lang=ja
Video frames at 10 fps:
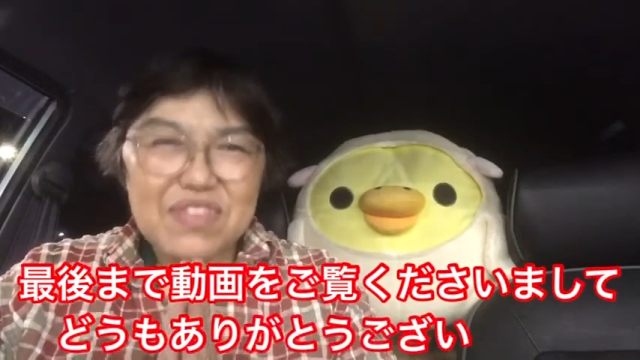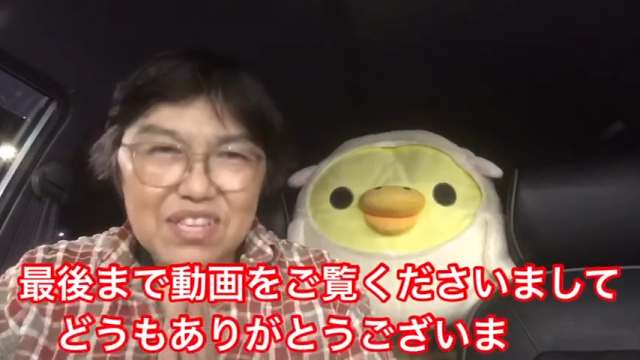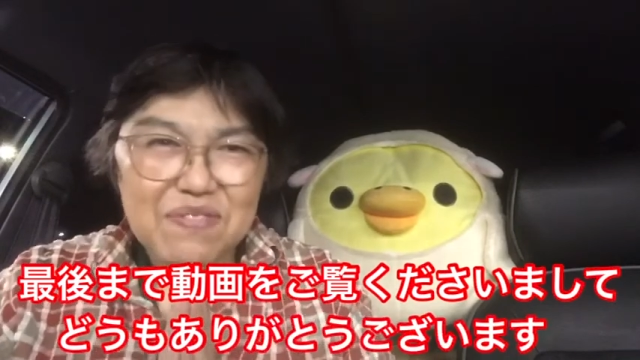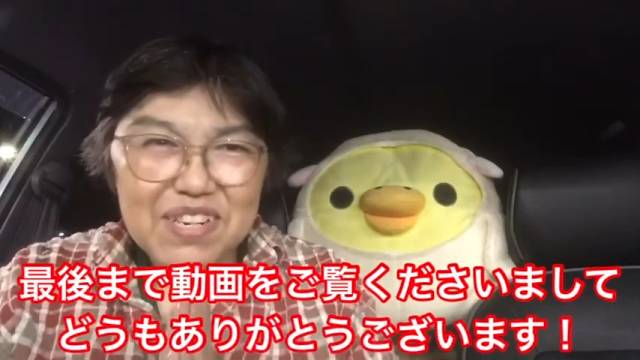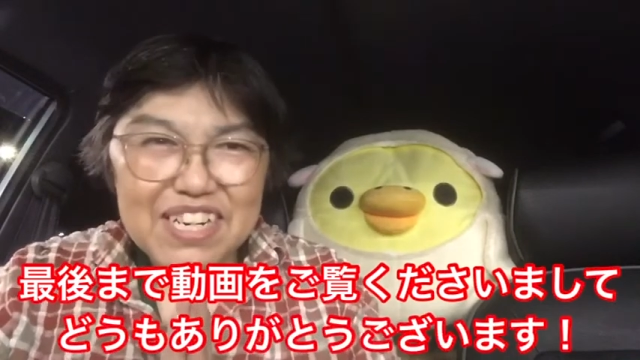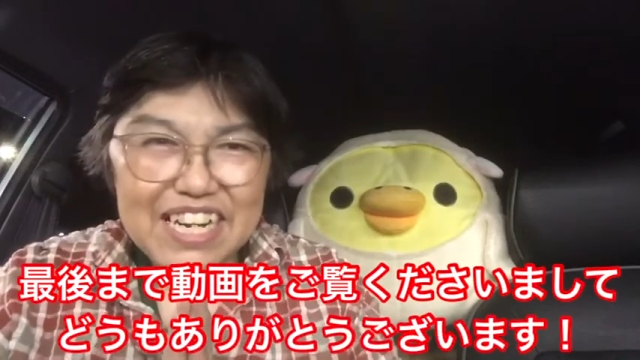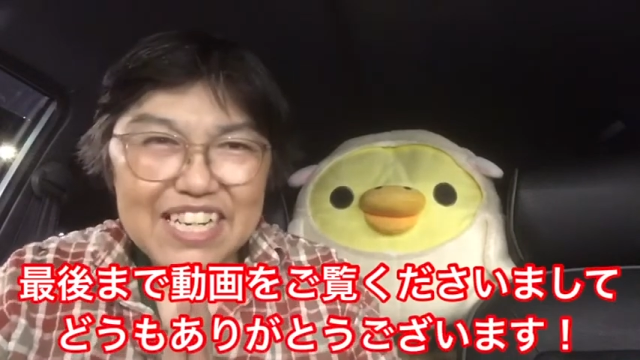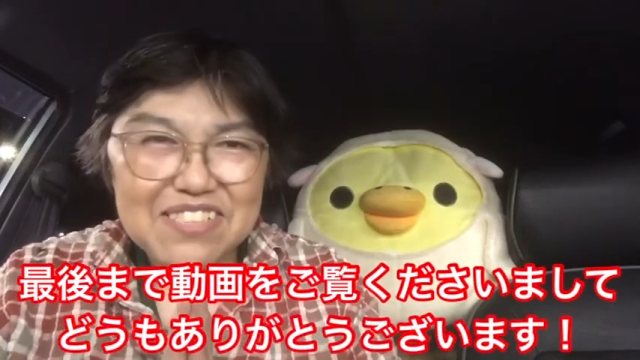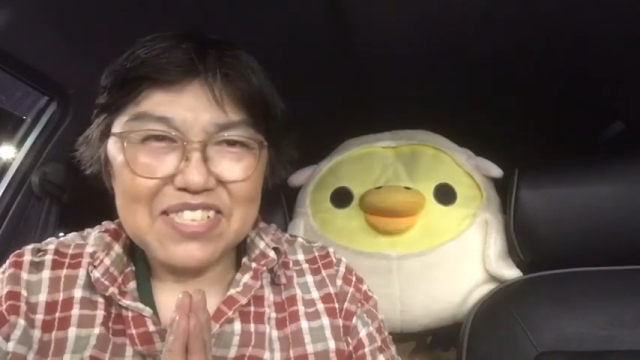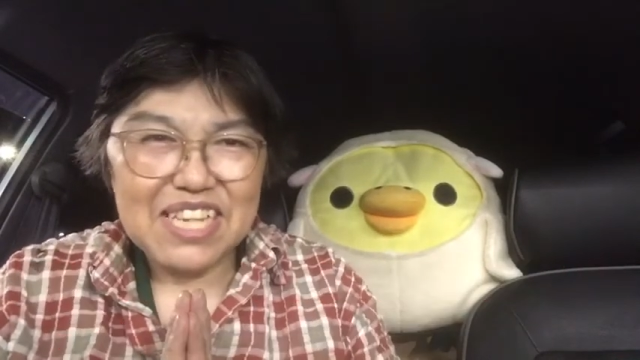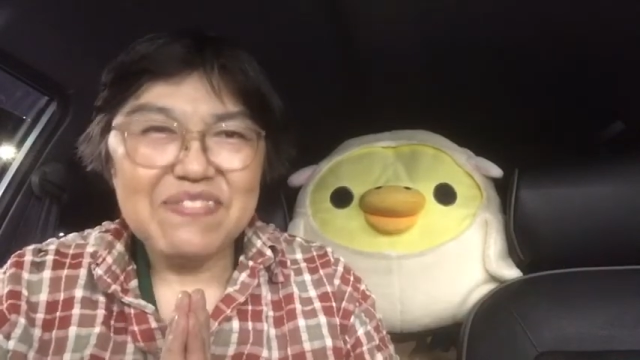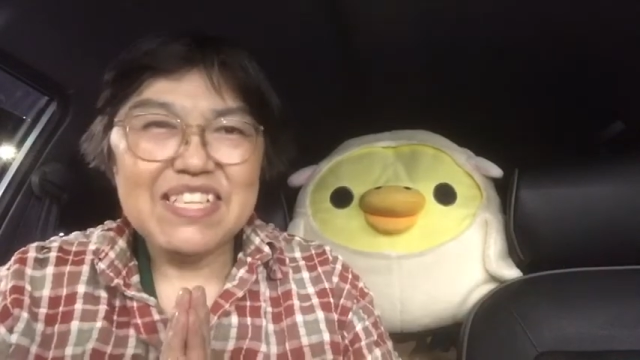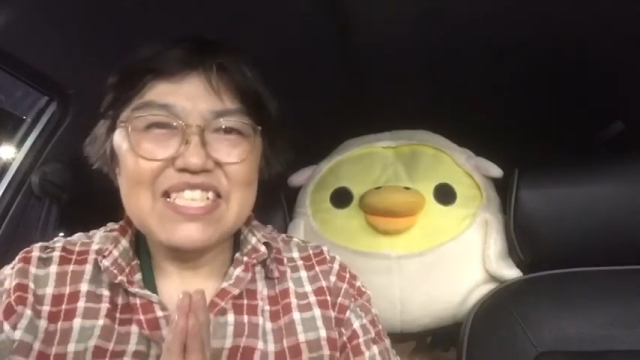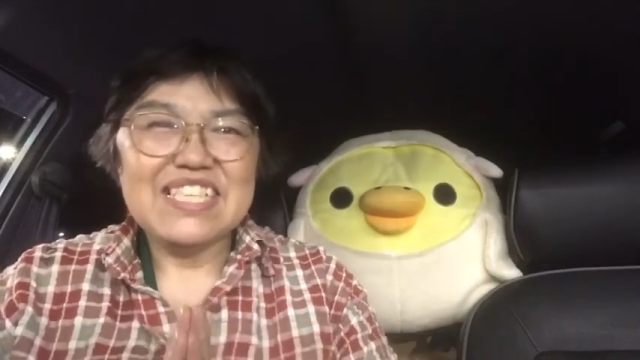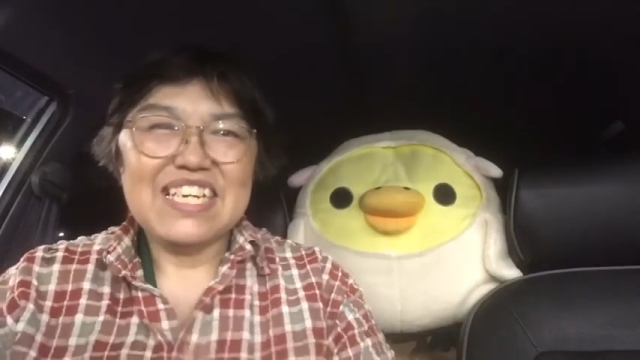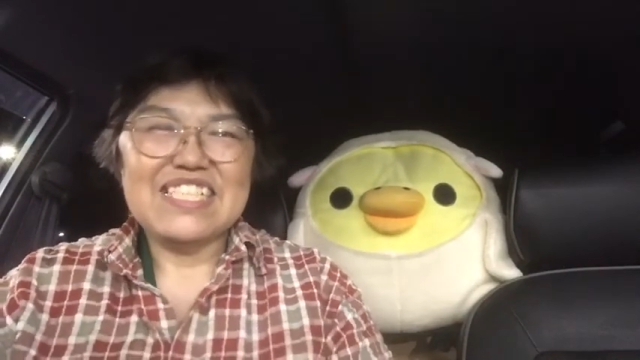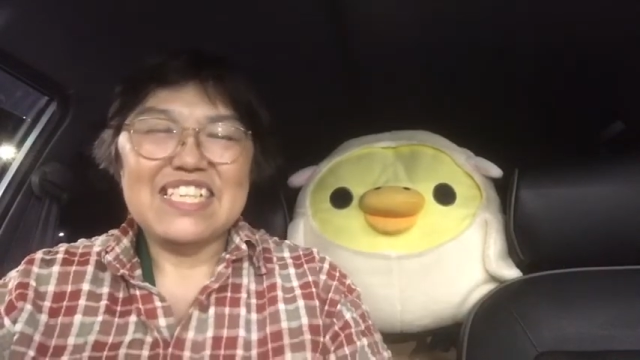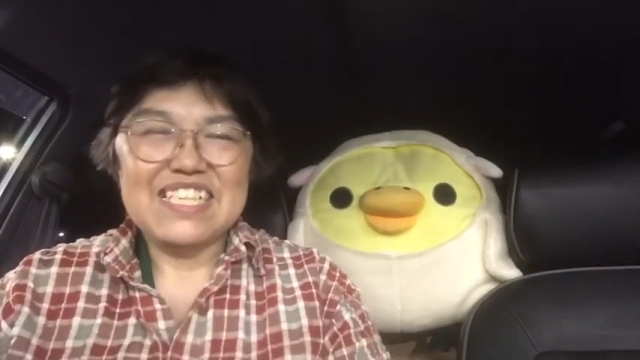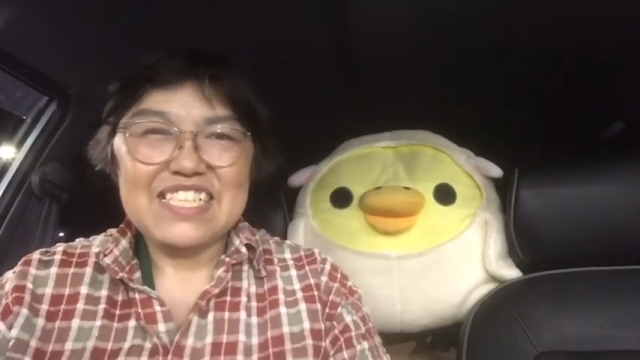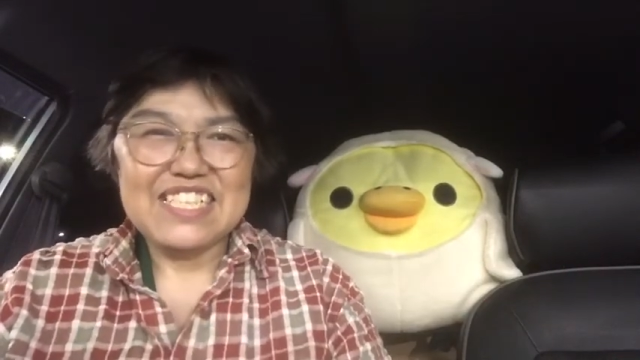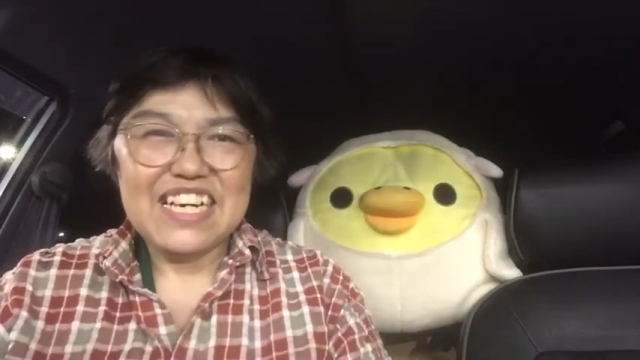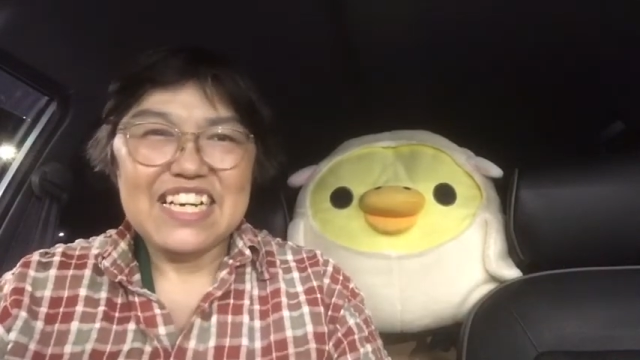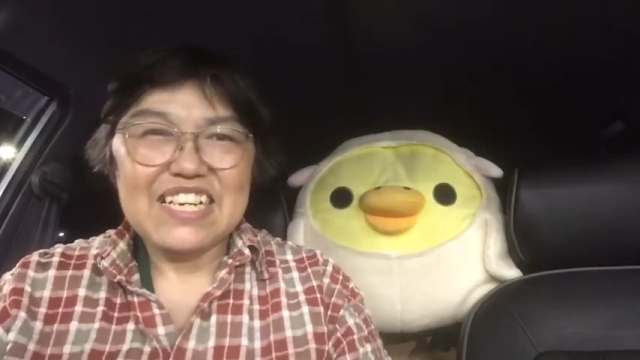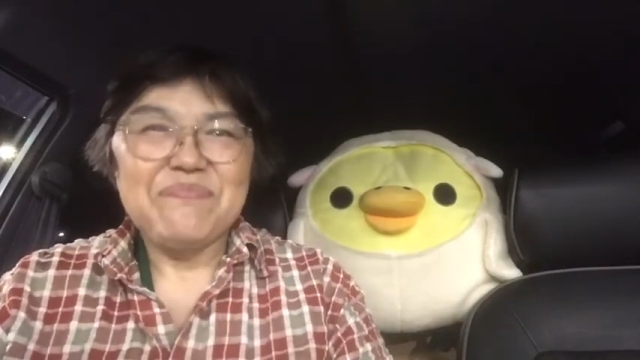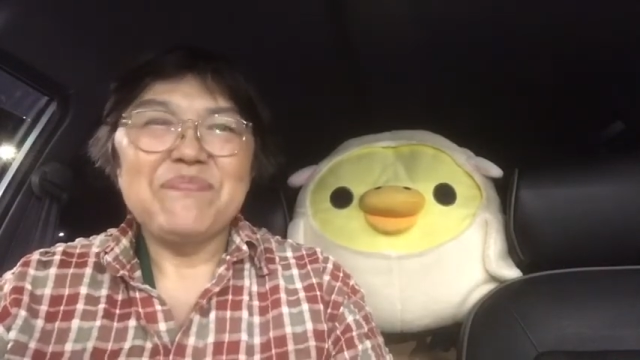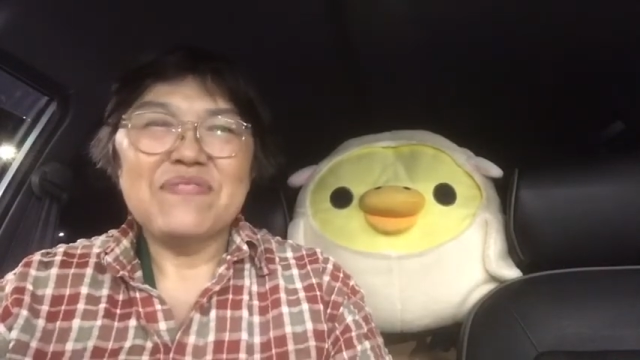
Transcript: どうもありがとうございますたけちゃんでした